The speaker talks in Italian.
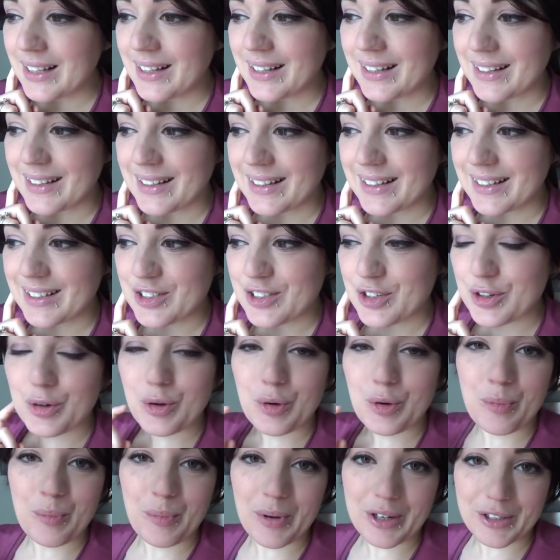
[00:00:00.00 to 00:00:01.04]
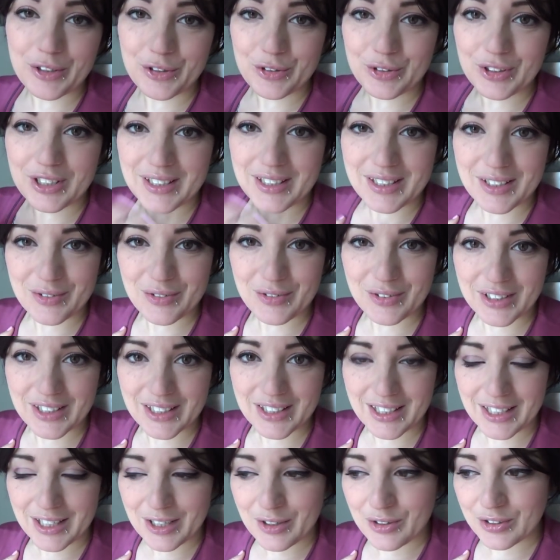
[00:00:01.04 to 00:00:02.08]
eh, c'è un compagno di
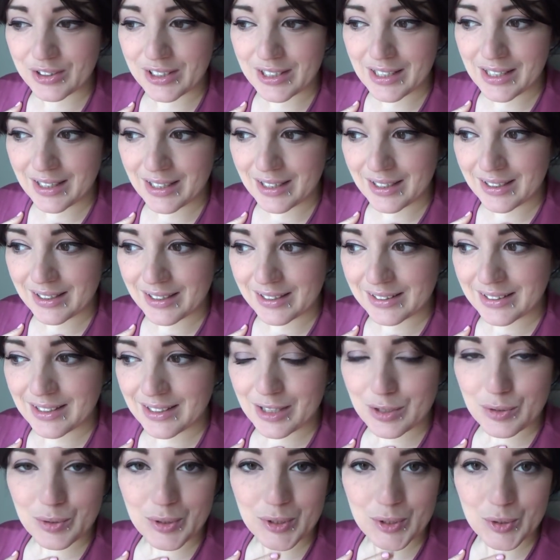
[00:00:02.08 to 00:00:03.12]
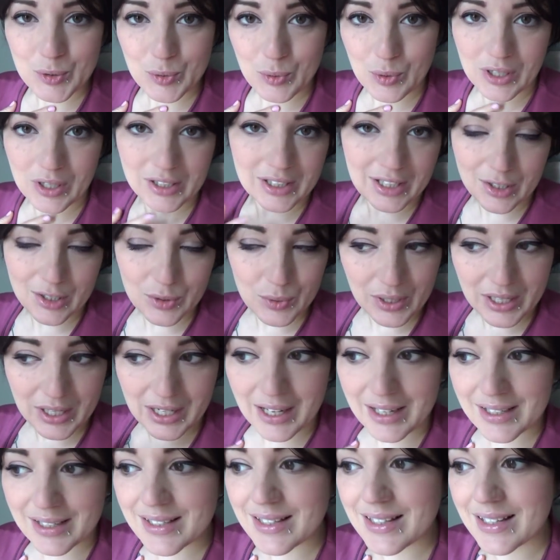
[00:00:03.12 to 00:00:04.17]
Federico della, della, sua scuola, della sua
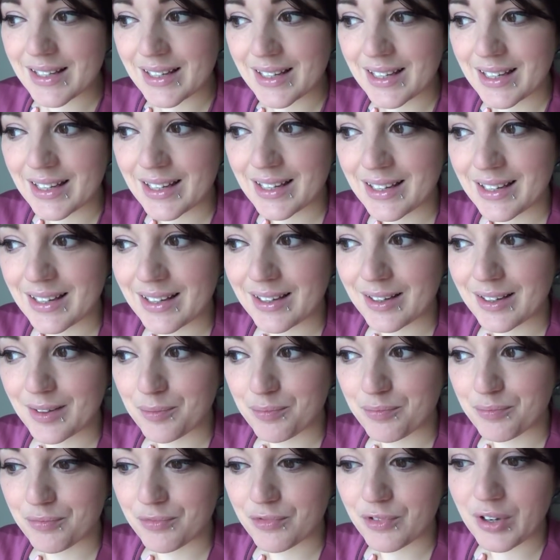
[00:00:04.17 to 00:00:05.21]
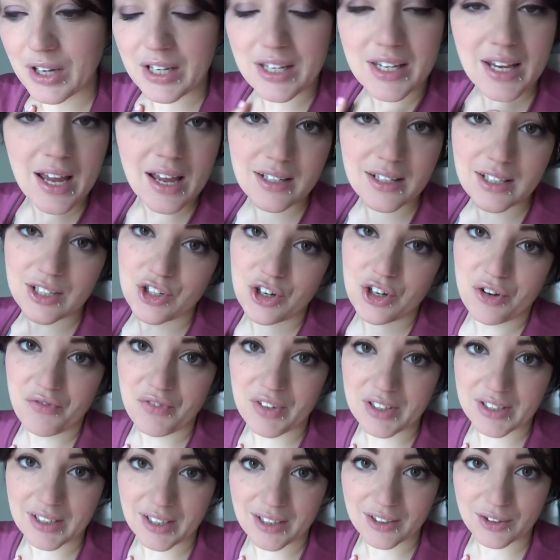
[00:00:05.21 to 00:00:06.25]
classe che mm, fa gli anni ci ha
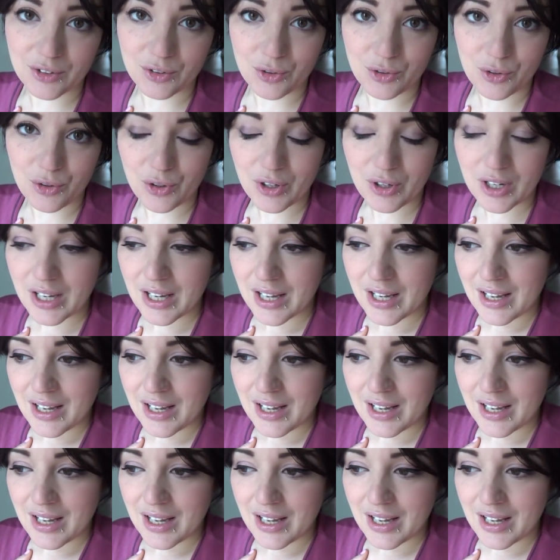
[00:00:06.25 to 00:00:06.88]
invitato